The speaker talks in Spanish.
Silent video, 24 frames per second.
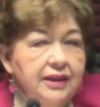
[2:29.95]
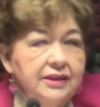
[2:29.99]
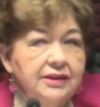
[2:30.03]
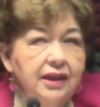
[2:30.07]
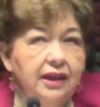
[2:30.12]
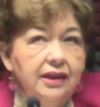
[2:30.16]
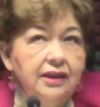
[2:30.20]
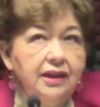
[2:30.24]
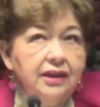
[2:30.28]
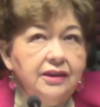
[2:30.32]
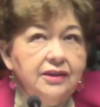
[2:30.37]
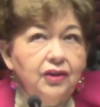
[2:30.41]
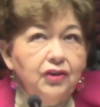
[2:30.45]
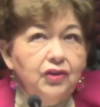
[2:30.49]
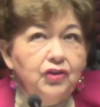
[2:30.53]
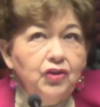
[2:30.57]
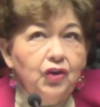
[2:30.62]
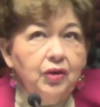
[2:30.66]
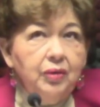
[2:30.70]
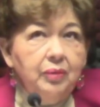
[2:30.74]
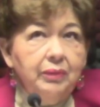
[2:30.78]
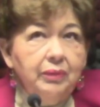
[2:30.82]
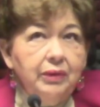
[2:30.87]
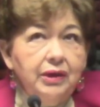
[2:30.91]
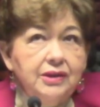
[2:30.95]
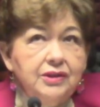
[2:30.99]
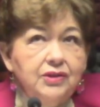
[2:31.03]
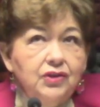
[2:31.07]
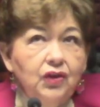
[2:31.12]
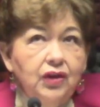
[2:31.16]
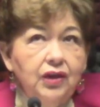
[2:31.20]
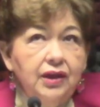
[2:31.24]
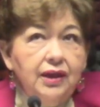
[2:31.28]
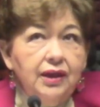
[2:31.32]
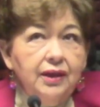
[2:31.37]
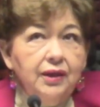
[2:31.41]
Desde el 18 de
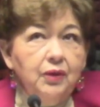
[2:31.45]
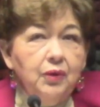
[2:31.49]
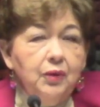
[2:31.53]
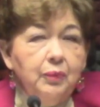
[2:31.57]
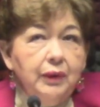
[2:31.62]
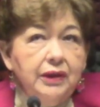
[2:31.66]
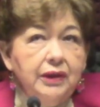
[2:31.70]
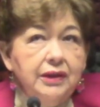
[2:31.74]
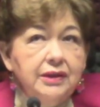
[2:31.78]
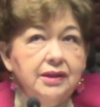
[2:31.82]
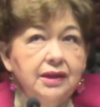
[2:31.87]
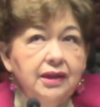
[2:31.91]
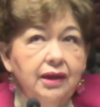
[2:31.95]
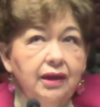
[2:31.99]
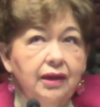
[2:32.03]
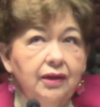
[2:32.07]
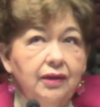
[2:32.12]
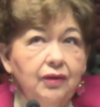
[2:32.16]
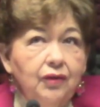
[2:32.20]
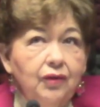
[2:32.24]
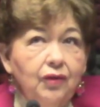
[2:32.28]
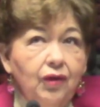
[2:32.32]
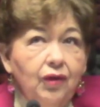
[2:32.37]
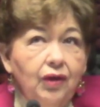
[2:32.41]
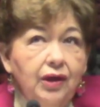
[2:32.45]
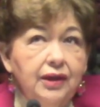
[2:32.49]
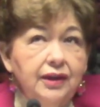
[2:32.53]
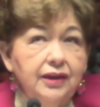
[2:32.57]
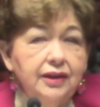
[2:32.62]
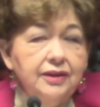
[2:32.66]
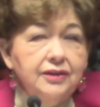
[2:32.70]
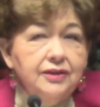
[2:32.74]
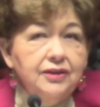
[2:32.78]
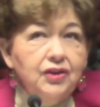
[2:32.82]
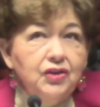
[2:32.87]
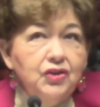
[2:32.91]
marzo del año pasado al
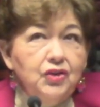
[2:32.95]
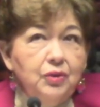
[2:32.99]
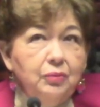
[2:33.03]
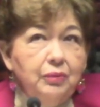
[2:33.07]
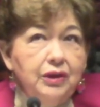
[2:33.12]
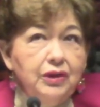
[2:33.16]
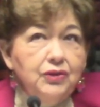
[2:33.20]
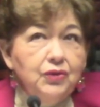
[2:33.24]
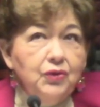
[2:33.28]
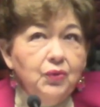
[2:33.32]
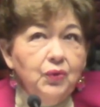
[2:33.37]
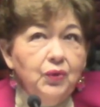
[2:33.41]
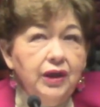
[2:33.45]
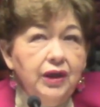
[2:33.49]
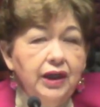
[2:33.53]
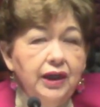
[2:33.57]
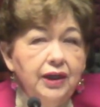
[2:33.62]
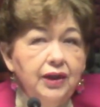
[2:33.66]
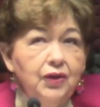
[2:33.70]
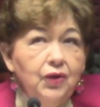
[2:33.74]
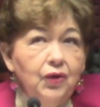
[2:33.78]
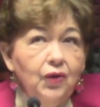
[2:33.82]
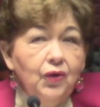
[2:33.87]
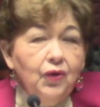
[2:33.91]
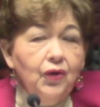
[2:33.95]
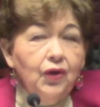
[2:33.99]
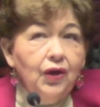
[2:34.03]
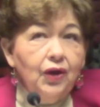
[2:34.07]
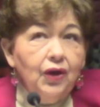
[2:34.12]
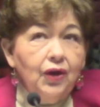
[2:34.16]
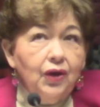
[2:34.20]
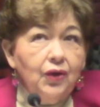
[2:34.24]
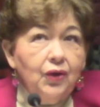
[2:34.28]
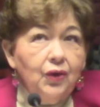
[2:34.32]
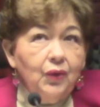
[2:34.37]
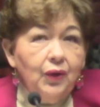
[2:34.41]
18 de marzo un año,
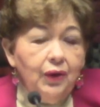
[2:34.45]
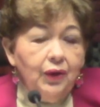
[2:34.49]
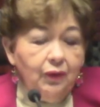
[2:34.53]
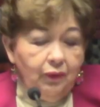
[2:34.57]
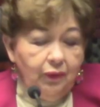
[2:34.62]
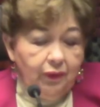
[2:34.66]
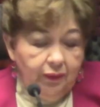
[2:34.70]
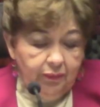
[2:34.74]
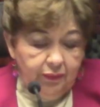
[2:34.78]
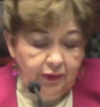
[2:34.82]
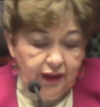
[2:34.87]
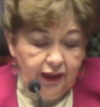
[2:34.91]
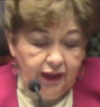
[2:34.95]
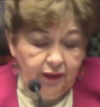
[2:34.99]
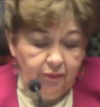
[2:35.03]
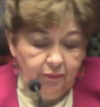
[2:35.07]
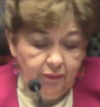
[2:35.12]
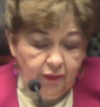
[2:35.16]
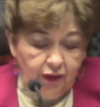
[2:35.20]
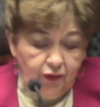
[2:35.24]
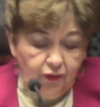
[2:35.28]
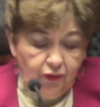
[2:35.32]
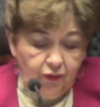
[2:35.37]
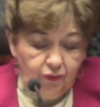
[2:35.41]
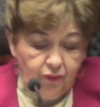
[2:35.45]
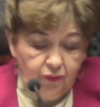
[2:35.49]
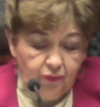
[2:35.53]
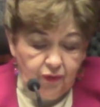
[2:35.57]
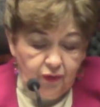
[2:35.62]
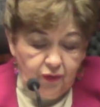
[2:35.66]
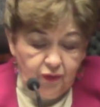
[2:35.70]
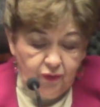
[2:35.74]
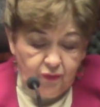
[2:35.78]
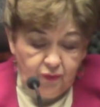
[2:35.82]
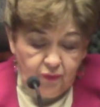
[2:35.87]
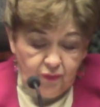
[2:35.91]
luego abril, mayo,
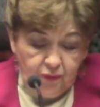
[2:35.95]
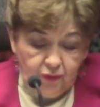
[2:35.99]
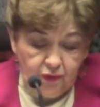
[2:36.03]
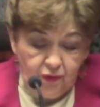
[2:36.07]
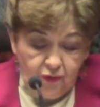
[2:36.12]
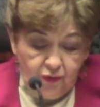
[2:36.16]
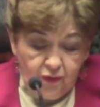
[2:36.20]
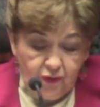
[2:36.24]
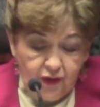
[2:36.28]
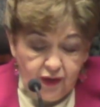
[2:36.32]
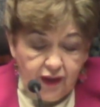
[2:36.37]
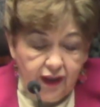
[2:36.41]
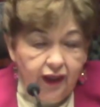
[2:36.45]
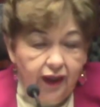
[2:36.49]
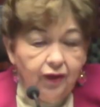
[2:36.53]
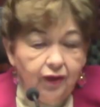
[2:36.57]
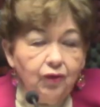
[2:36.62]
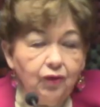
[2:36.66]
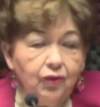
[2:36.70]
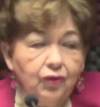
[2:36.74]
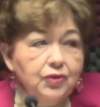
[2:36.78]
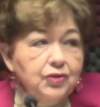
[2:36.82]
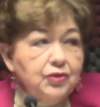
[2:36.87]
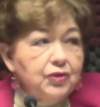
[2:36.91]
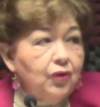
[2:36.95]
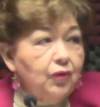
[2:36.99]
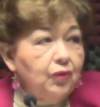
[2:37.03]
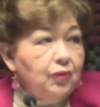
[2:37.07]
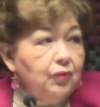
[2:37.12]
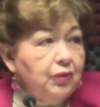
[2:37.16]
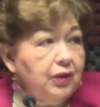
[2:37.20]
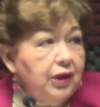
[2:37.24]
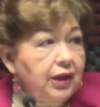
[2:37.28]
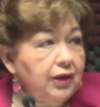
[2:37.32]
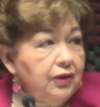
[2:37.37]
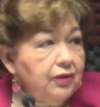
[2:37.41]
junio, julio, agosto,
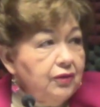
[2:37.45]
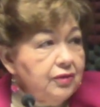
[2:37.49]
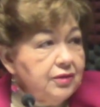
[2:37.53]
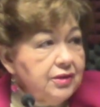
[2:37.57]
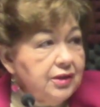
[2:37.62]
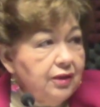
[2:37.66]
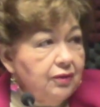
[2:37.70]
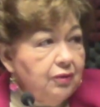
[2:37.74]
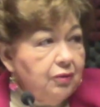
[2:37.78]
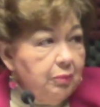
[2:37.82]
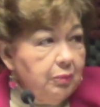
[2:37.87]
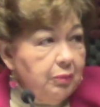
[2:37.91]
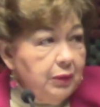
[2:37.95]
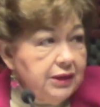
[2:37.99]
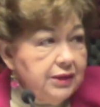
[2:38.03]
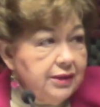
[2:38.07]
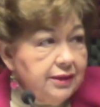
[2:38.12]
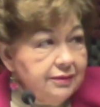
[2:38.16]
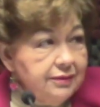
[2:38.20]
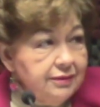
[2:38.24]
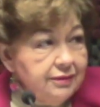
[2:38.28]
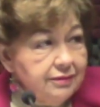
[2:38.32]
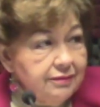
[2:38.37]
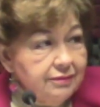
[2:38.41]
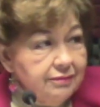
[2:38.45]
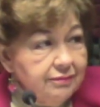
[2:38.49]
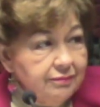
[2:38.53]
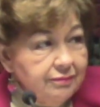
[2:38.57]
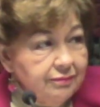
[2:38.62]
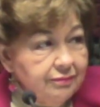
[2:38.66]
un año, cinco meses.